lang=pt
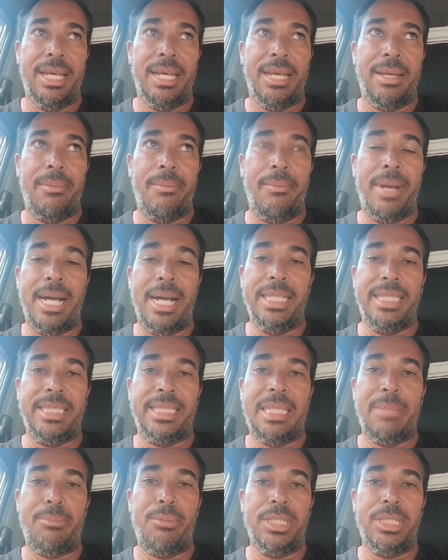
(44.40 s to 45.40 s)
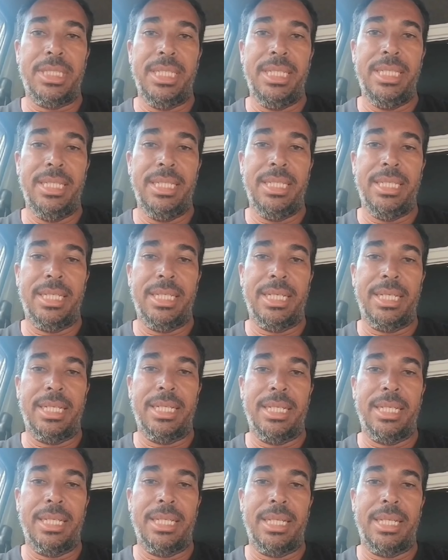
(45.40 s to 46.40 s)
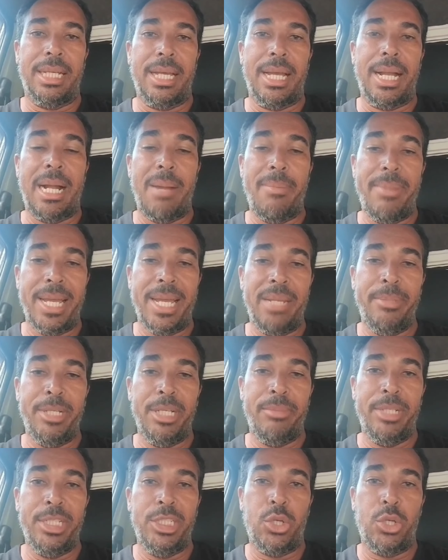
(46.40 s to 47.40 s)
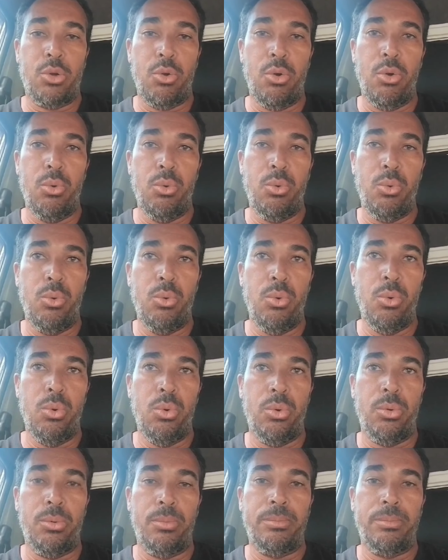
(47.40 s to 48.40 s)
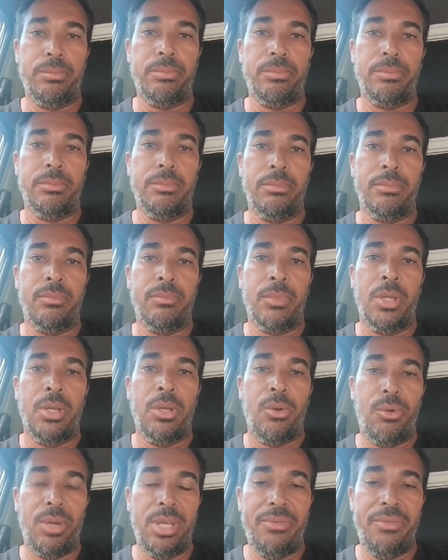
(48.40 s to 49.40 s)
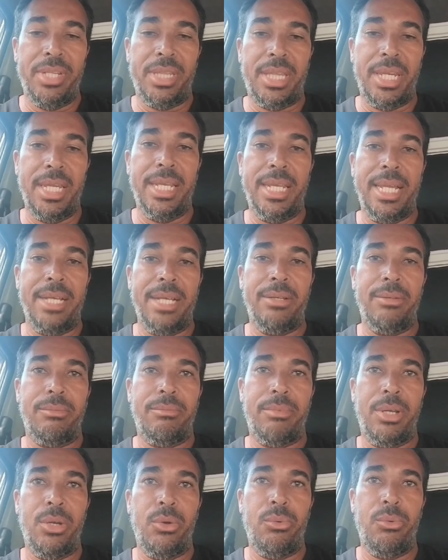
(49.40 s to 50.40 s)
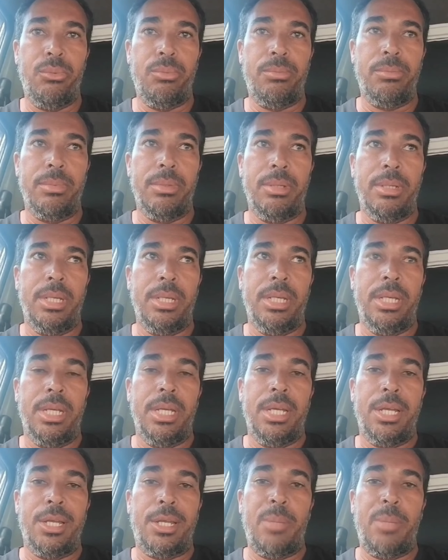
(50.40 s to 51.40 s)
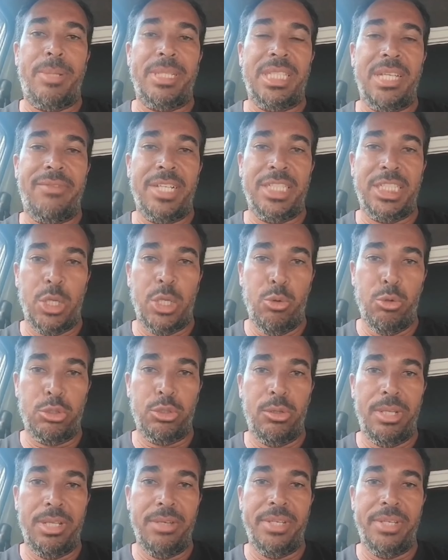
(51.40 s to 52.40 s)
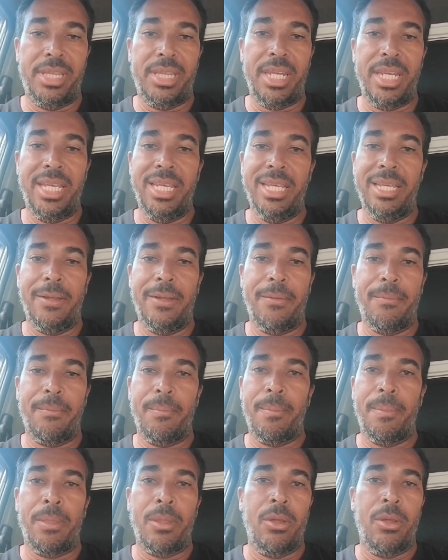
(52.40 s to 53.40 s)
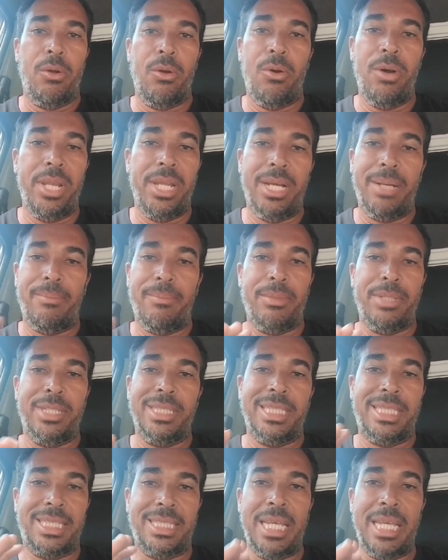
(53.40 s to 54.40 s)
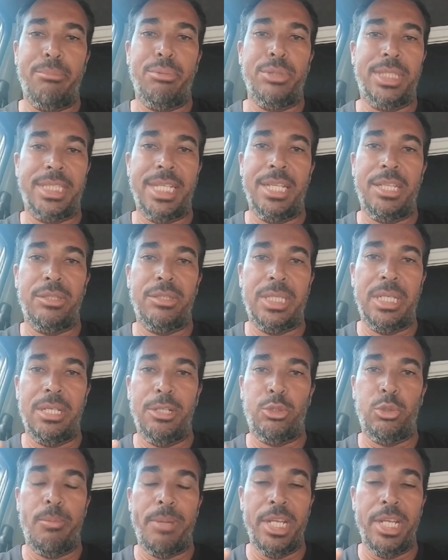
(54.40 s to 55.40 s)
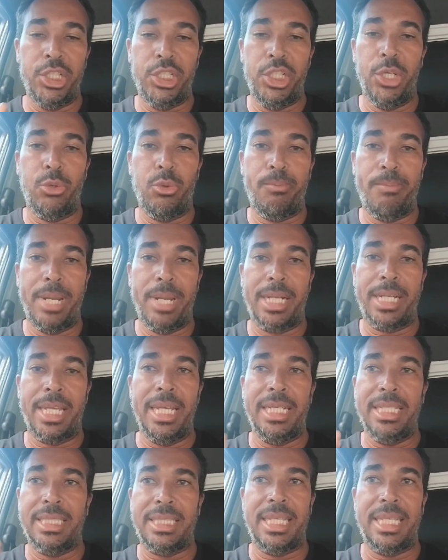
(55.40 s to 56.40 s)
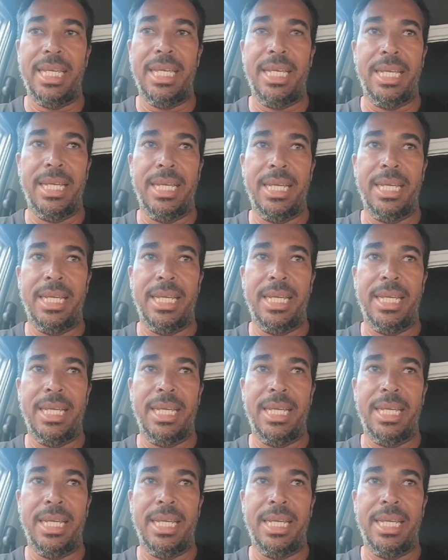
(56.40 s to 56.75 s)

Mas depois que a Gabriela me, me indicou o, o Levitrin, né? Eu, que eu passei a fazer uso do Levitrin. Olha, 100%, eu super indico. Para quem quiser